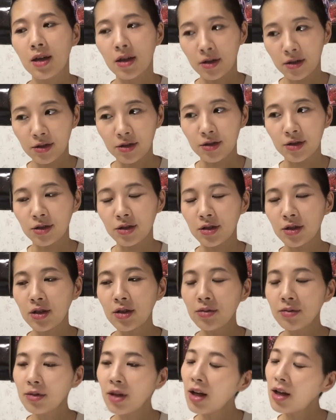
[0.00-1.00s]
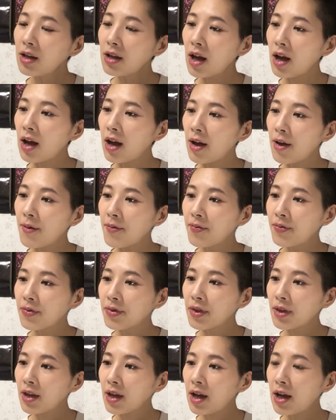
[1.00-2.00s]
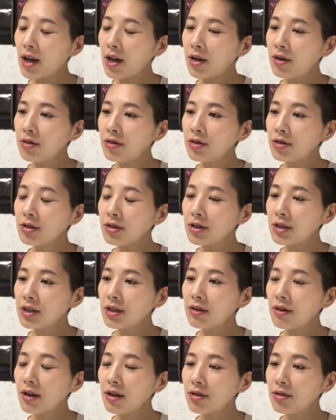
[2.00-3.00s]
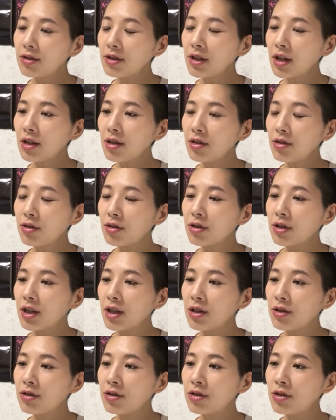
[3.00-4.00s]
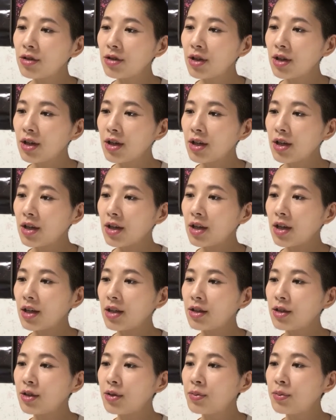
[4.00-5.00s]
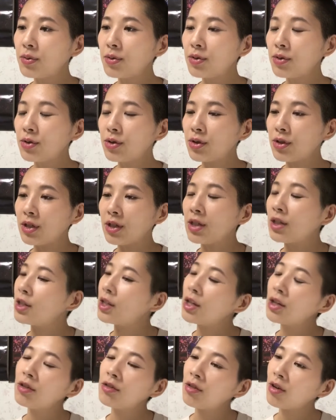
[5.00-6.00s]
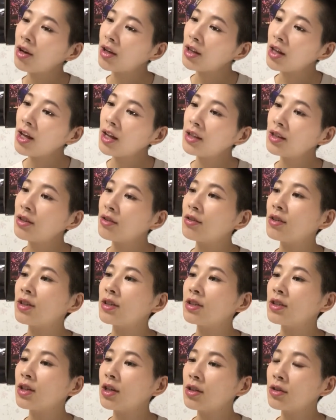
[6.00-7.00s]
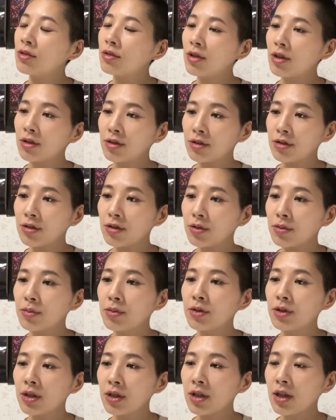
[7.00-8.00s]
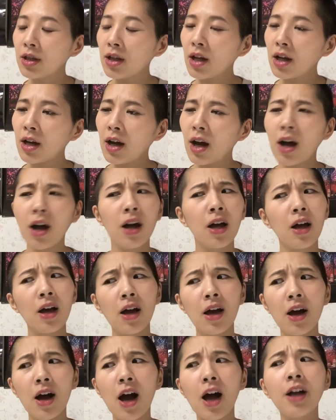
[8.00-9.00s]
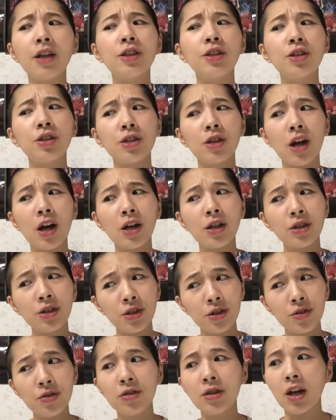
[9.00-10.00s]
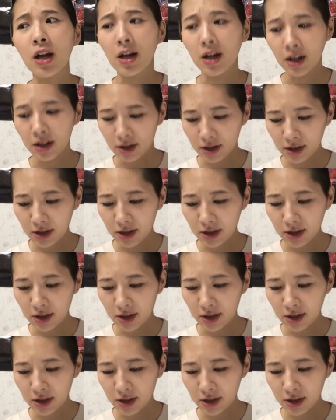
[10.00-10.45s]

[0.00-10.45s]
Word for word: うん。でもなんか、顔つきはどっちかというとセルジュ・ゲンズブールに似てるのかなって私なんとなく思ってて、なんか、アン、アンニュイな感